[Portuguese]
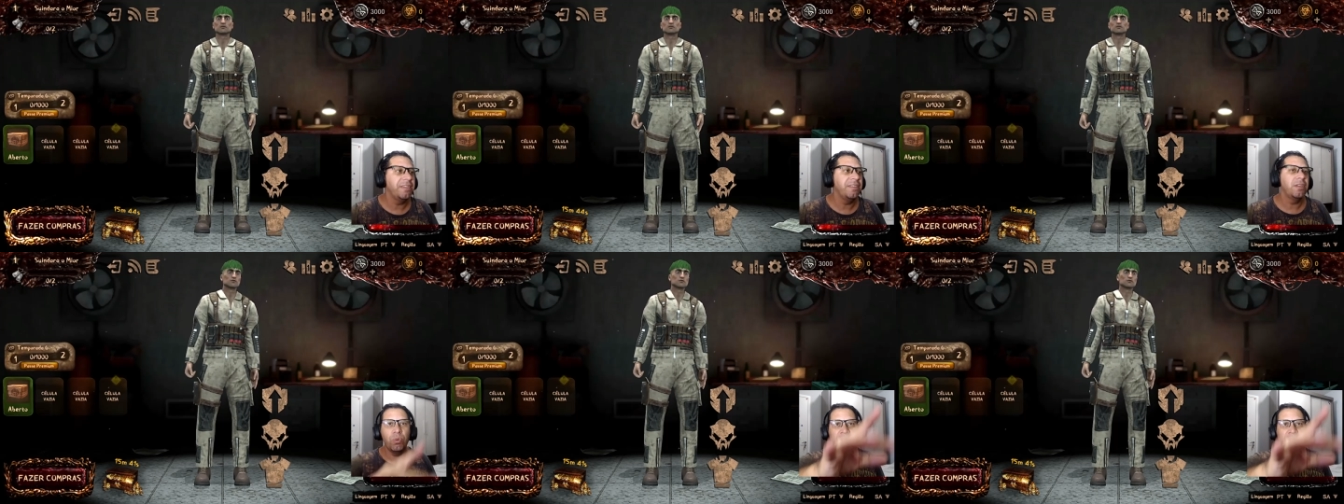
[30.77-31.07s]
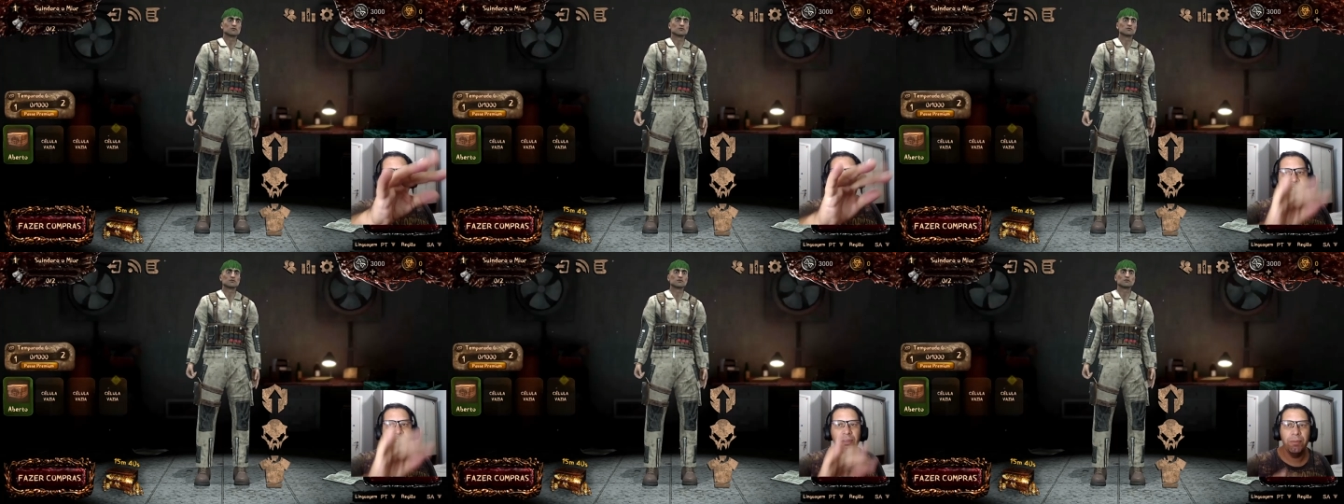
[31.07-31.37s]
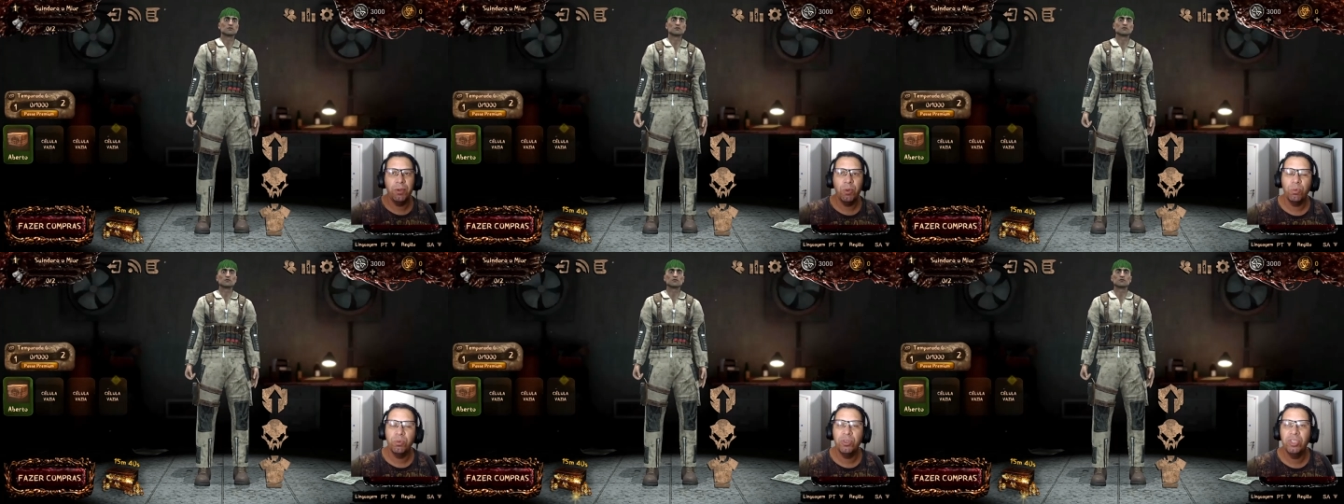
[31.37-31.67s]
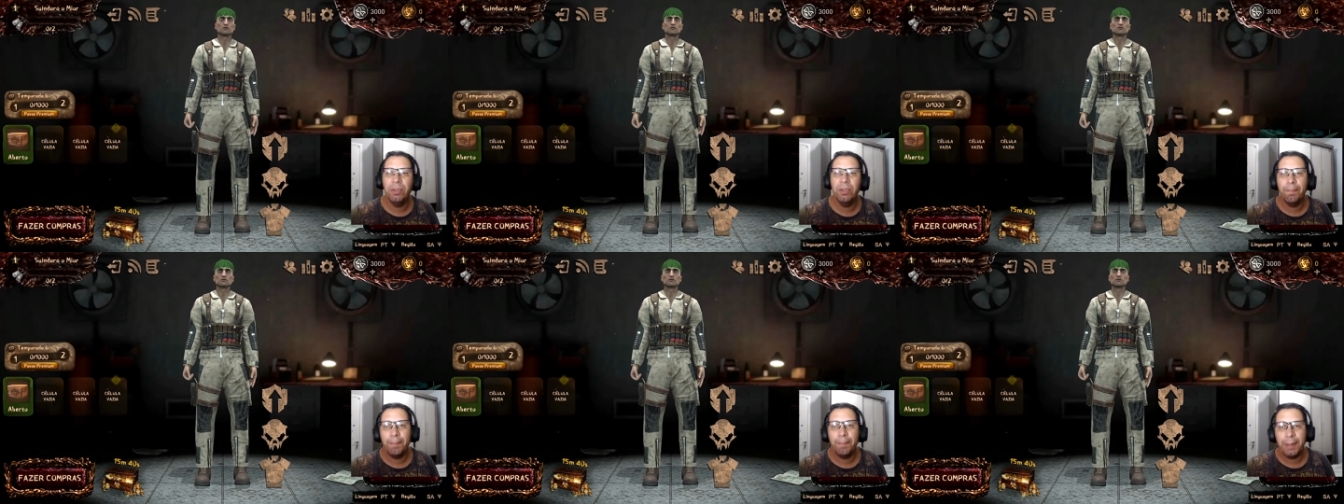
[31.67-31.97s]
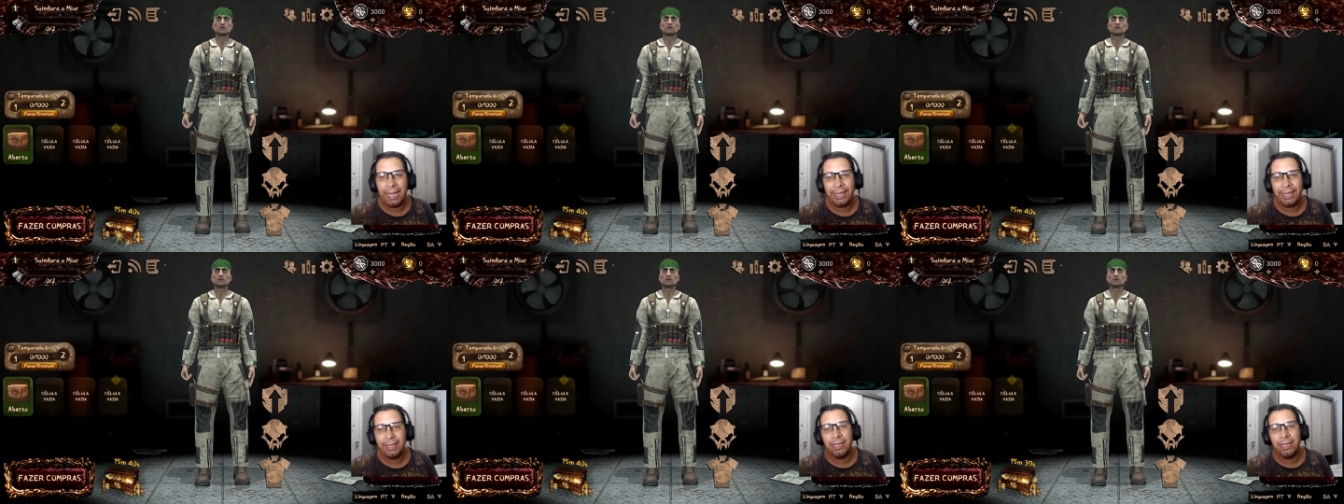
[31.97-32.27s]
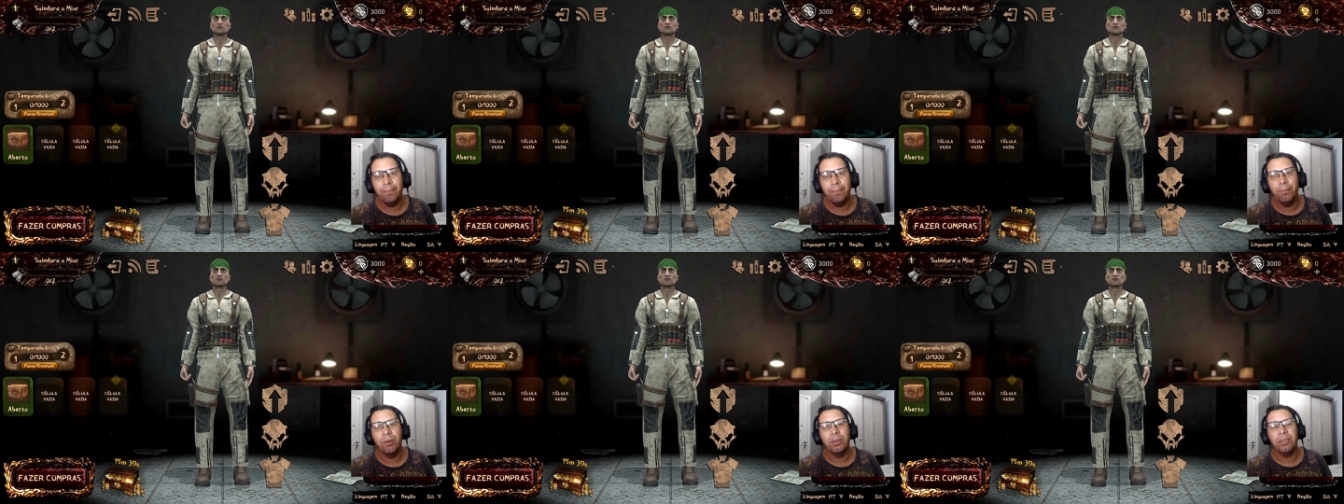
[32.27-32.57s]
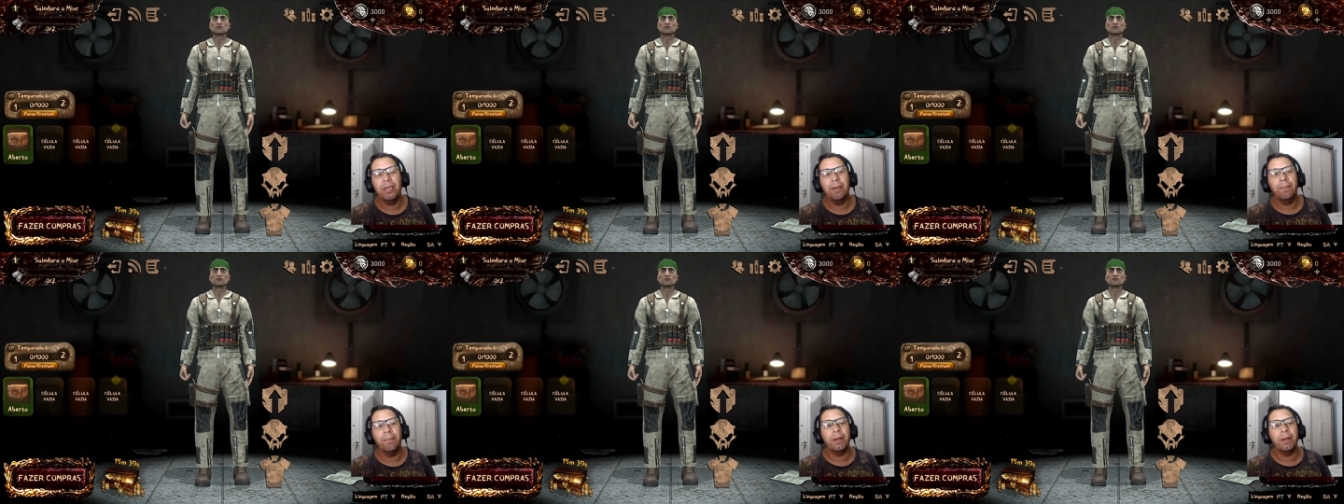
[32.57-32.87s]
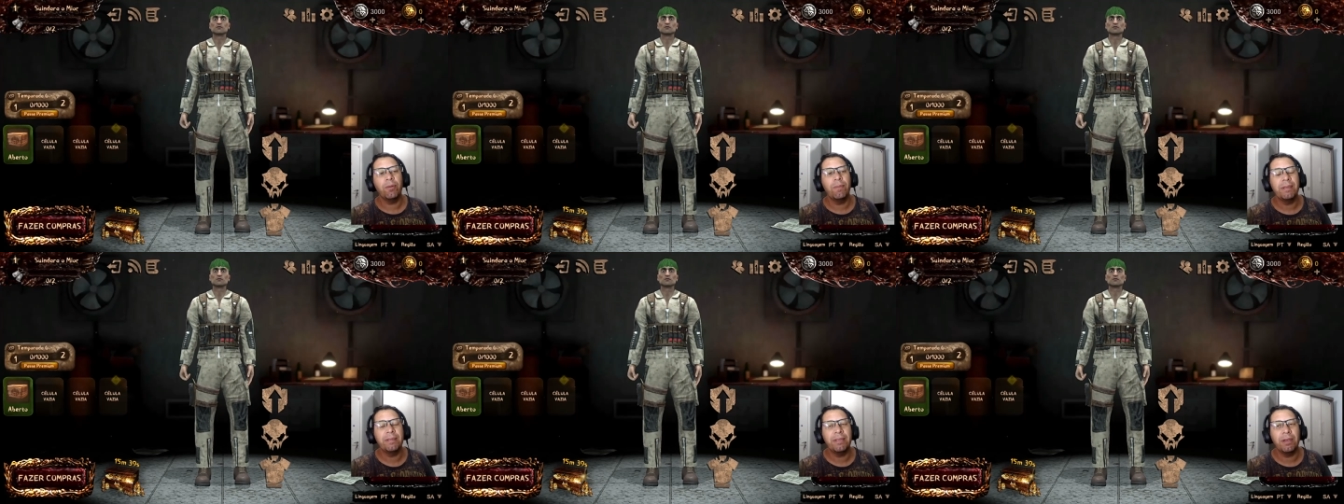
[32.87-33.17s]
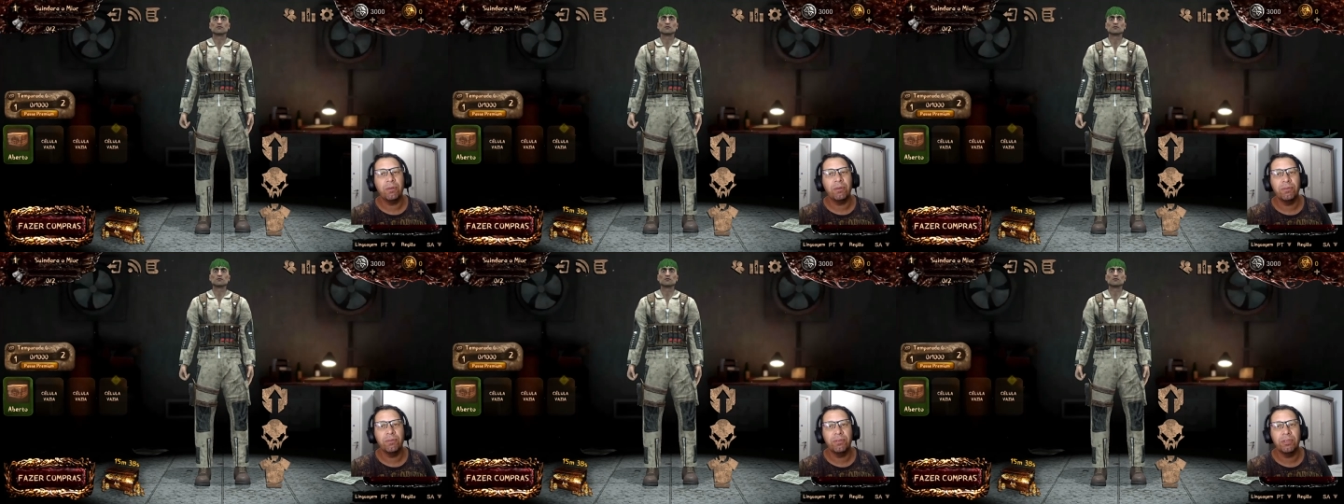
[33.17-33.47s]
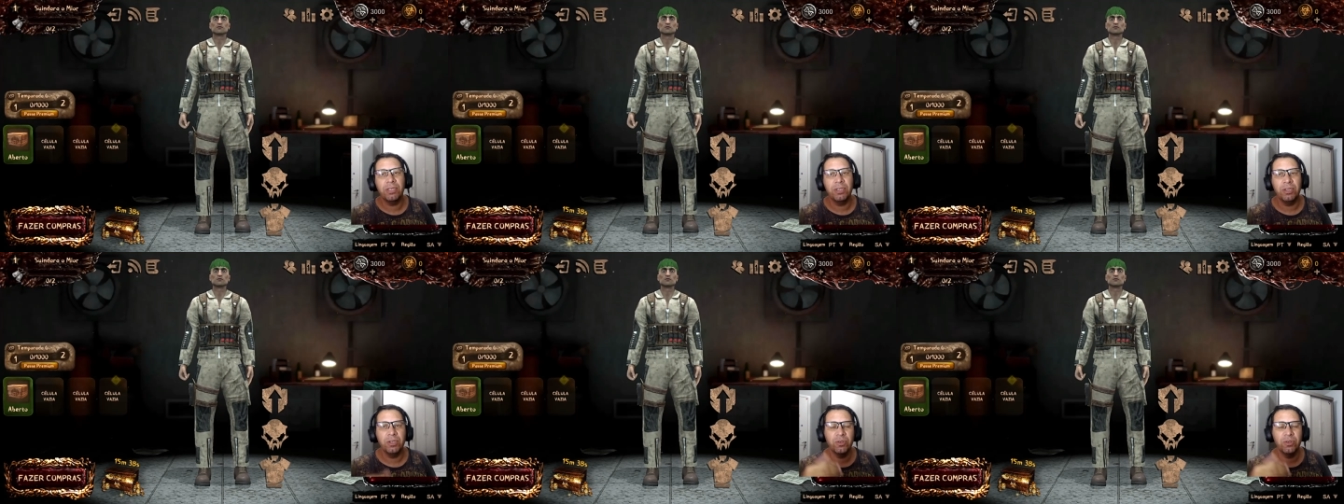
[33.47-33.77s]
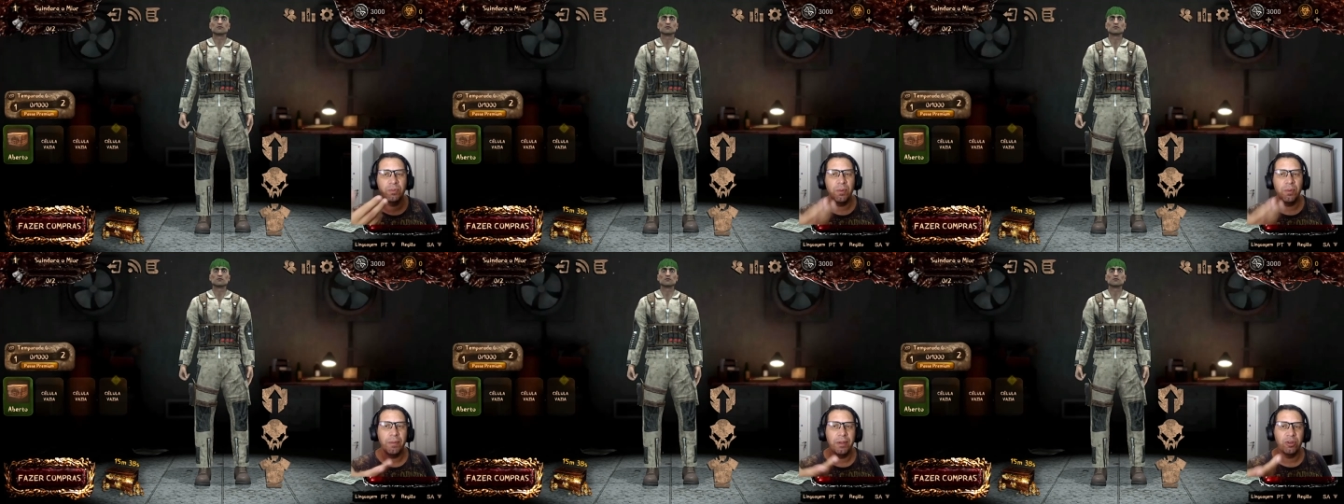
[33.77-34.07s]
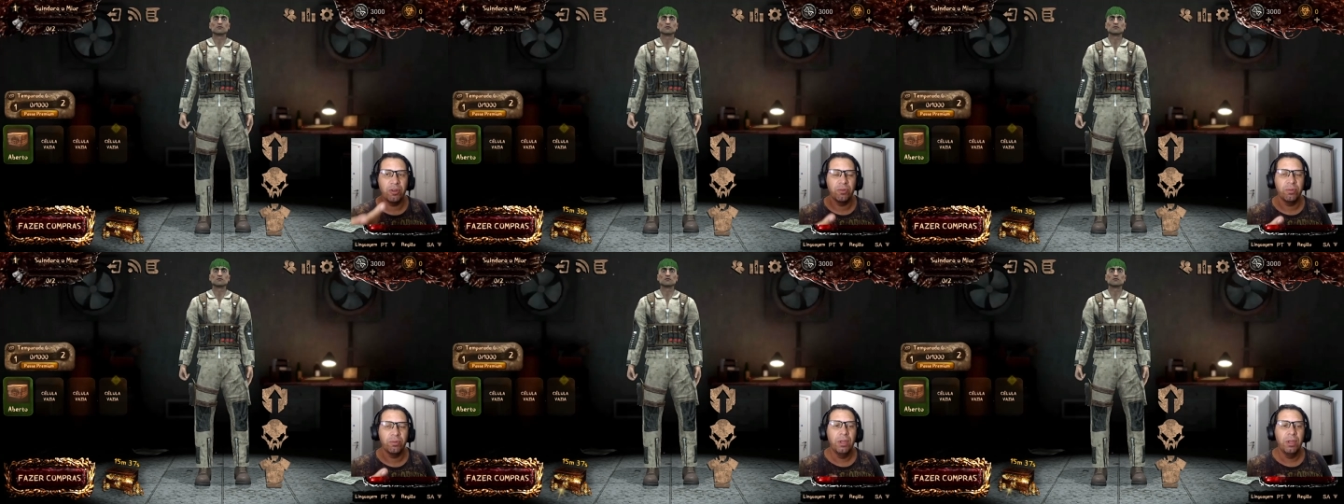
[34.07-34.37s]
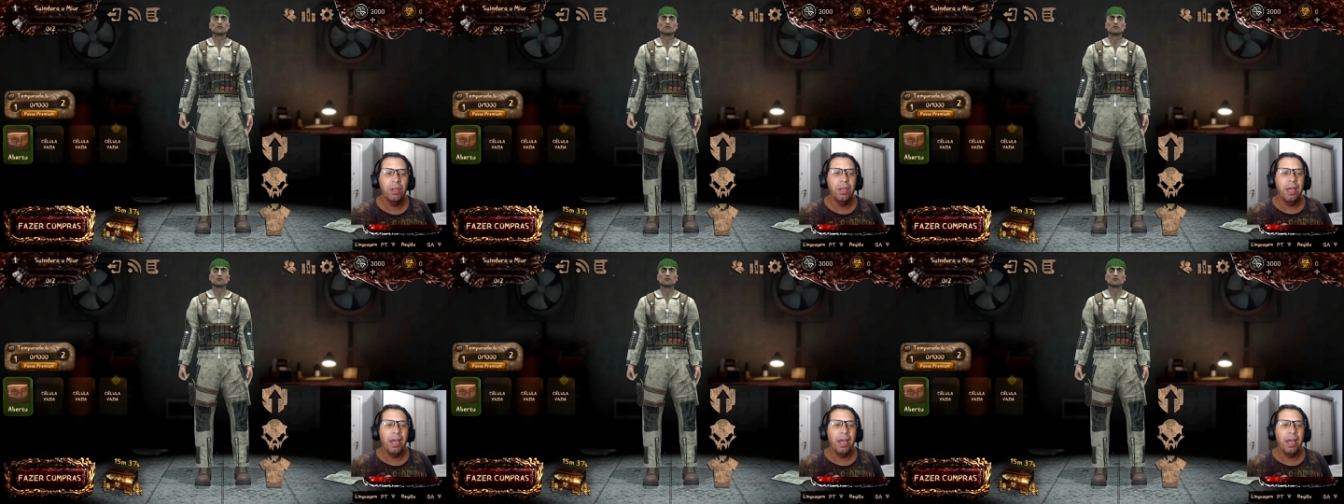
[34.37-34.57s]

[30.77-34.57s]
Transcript: Eu com 3 mil de prata, porque pra começar a conseguir os primeiros